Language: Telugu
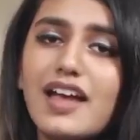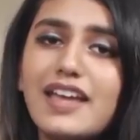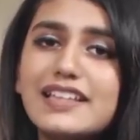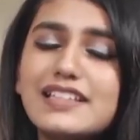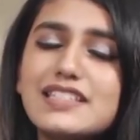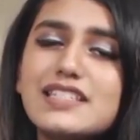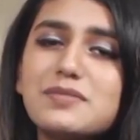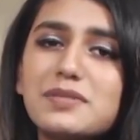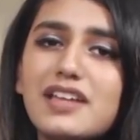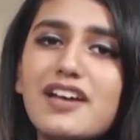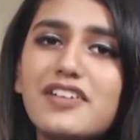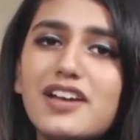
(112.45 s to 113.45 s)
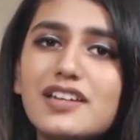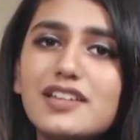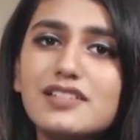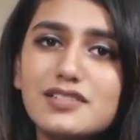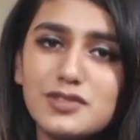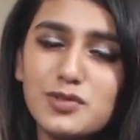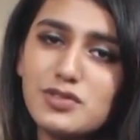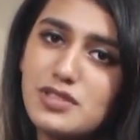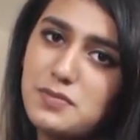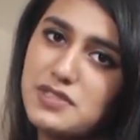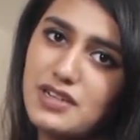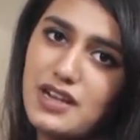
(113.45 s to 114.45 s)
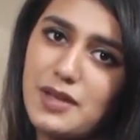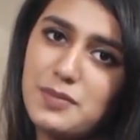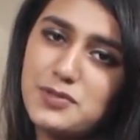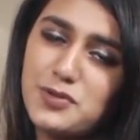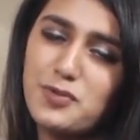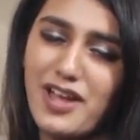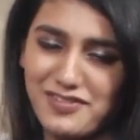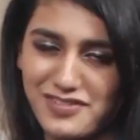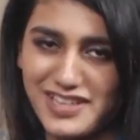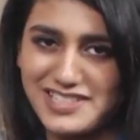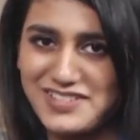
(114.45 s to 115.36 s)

హాయ్ దిస్ ఇస్ ప్రియా వారియర్ డూ సబ్స్క్రైబ్ టు వైఫై